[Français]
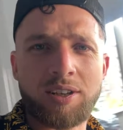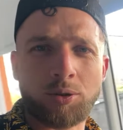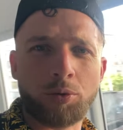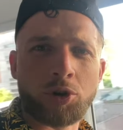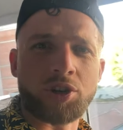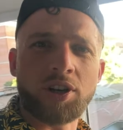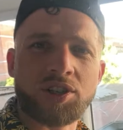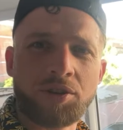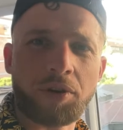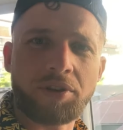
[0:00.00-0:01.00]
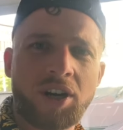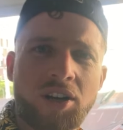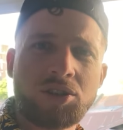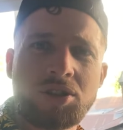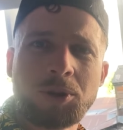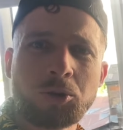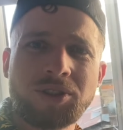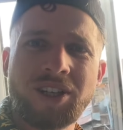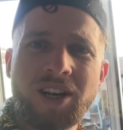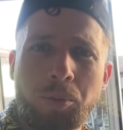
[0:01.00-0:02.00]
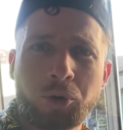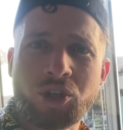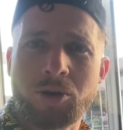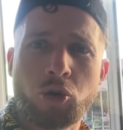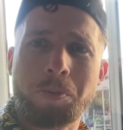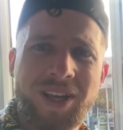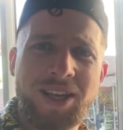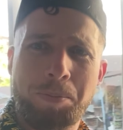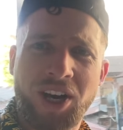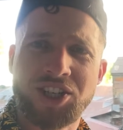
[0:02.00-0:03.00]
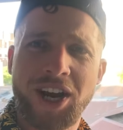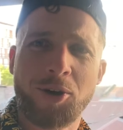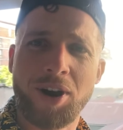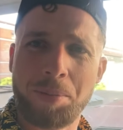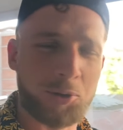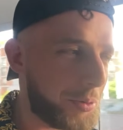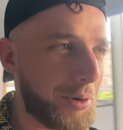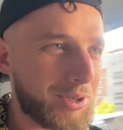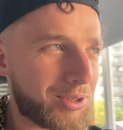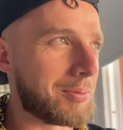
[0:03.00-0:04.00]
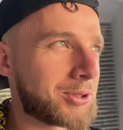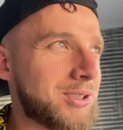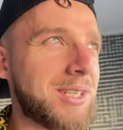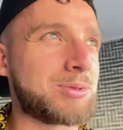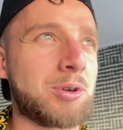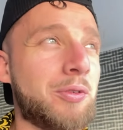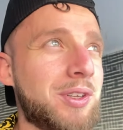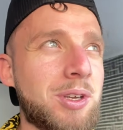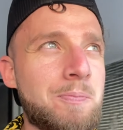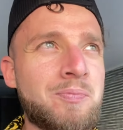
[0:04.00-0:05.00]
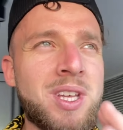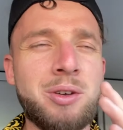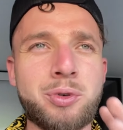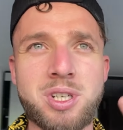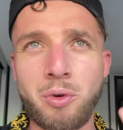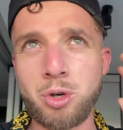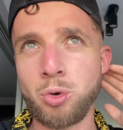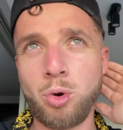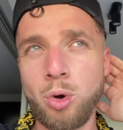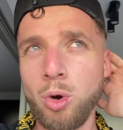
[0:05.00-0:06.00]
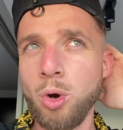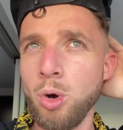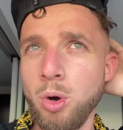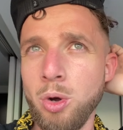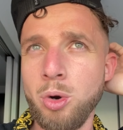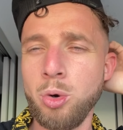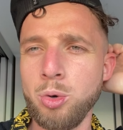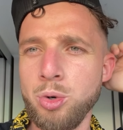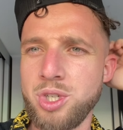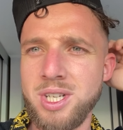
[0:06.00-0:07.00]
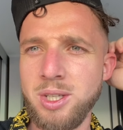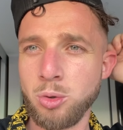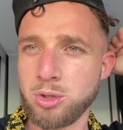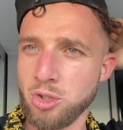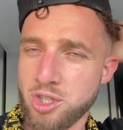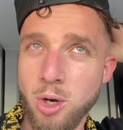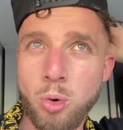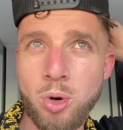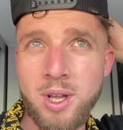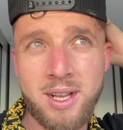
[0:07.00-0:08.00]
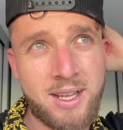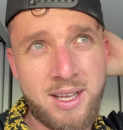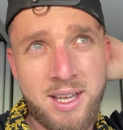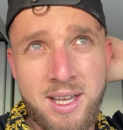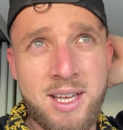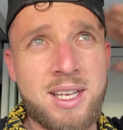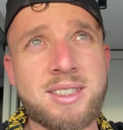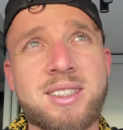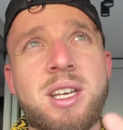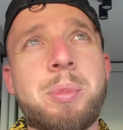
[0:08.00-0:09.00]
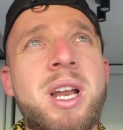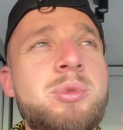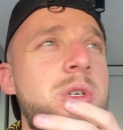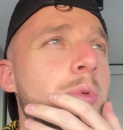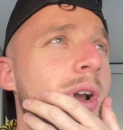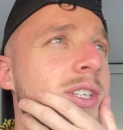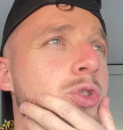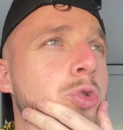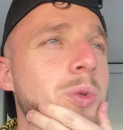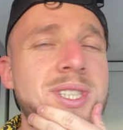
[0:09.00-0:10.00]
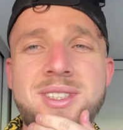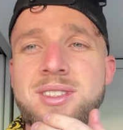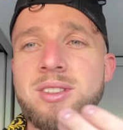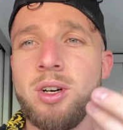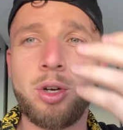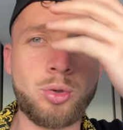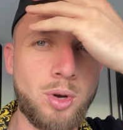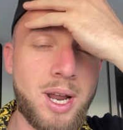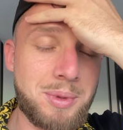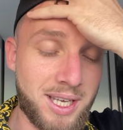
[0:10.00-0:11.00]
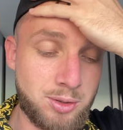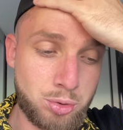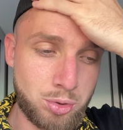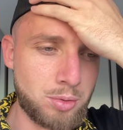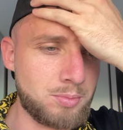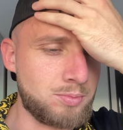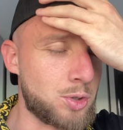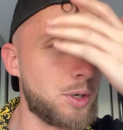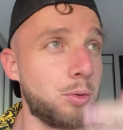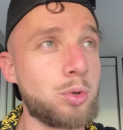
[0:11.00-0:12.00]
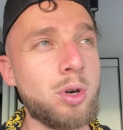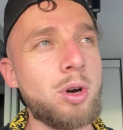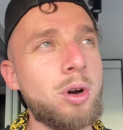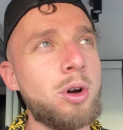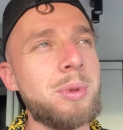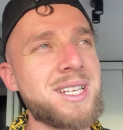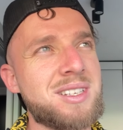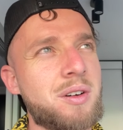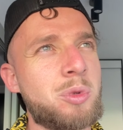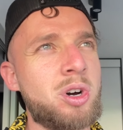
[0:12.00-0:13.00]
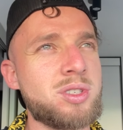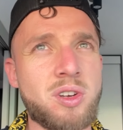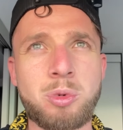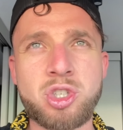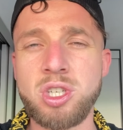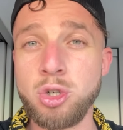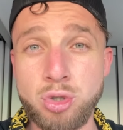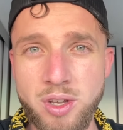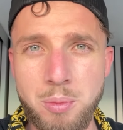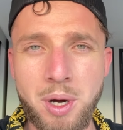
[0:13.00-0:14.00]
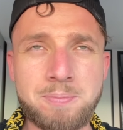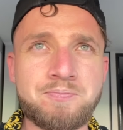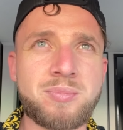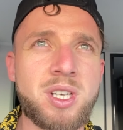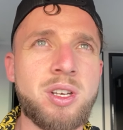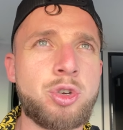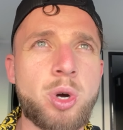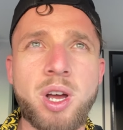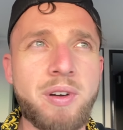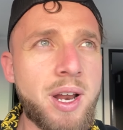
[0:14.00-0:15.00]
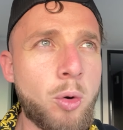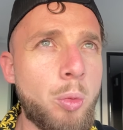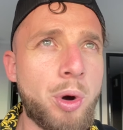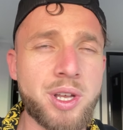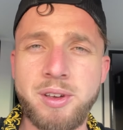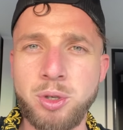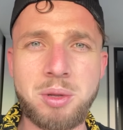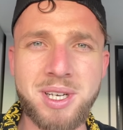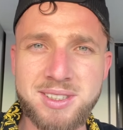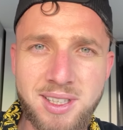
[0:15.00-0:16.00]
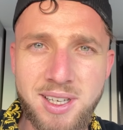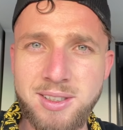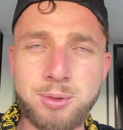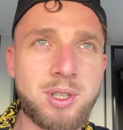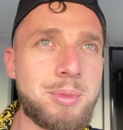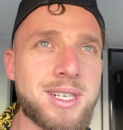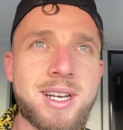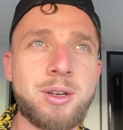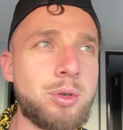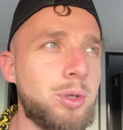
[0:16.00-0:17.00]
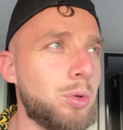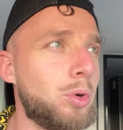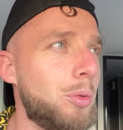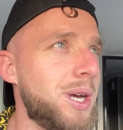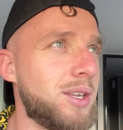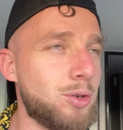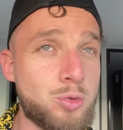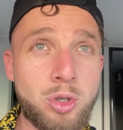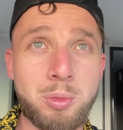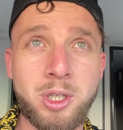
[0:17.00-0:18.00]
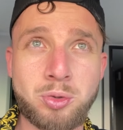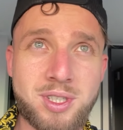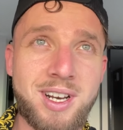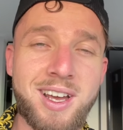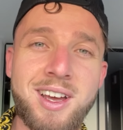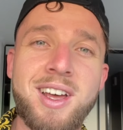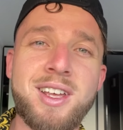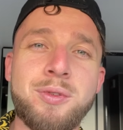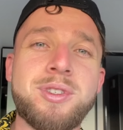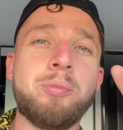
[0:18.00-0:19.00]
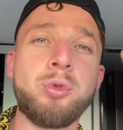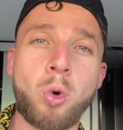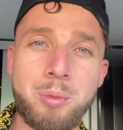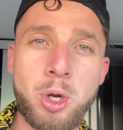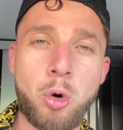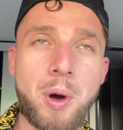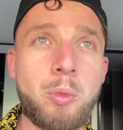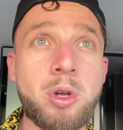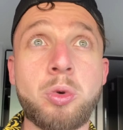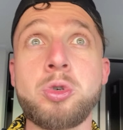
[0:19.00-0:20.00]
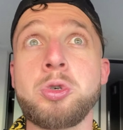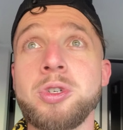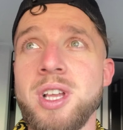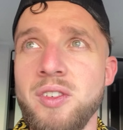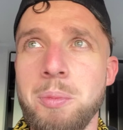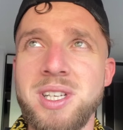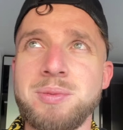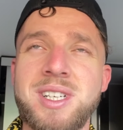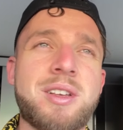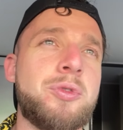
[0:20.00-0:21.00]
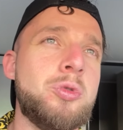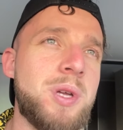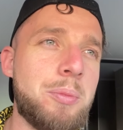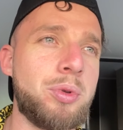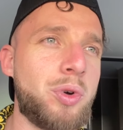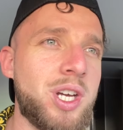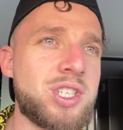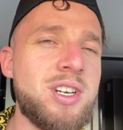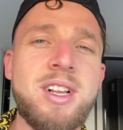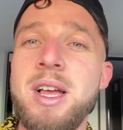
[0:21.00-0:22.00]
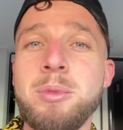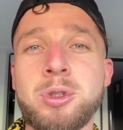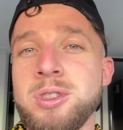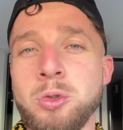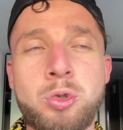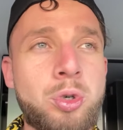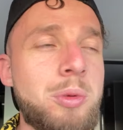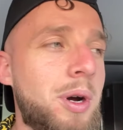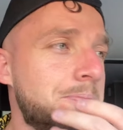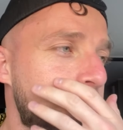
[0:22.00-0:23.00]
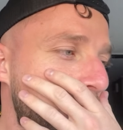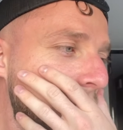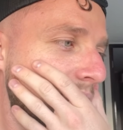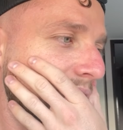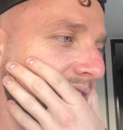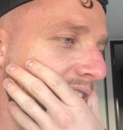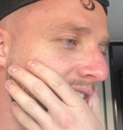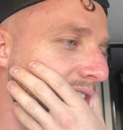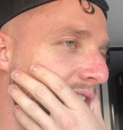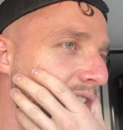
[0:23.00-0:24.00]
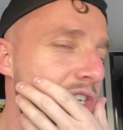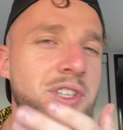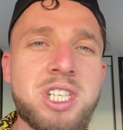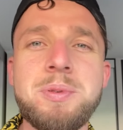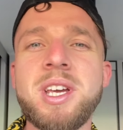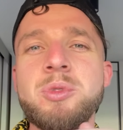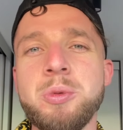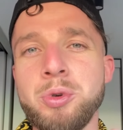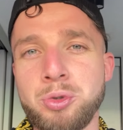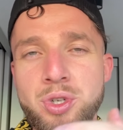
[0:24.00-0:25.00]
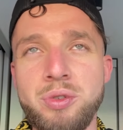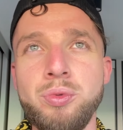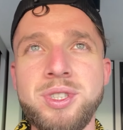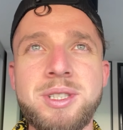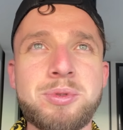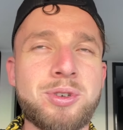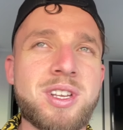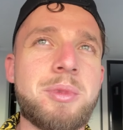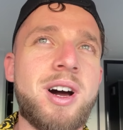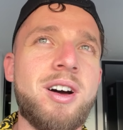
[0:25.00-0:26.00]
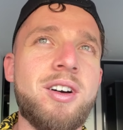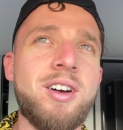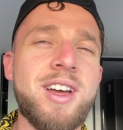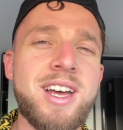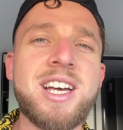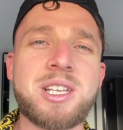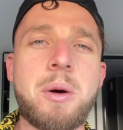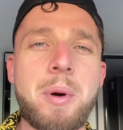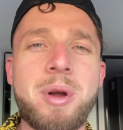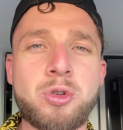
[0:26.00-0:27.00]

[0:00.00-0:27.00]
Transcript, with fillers: Devant, j'ai une favela, Je hein. je sais pas ce que c'est les gars. Pourtant, je paye hyper cher euh, l'appartement, mais je sais pas ce que c'est. Parce qu'en fait, euh, il faut savoir que le, Chili, donc Santiago, ça s'appelle un petit peu la Suisse de l'Amérique du Sud donc euh, bah, c'est vraiment, vraiment stylé, je ne savais pas. Et je suis arrivé à l'aéroport, il n'y avait que des Mercedes, que des machins, que des trucs. Le mec, je lui ai demandé son salaire, il faisait plus de 3000 euros par mois, donc je ne savais pas. C'est pour ça que ça fait du bien un peu de voyager, parce que sinon tu ne connais pas. Euh, et, je vais t'expliquer un petit peu ce que j'ai vu ici, parce que ça m'a ça m'a pas mal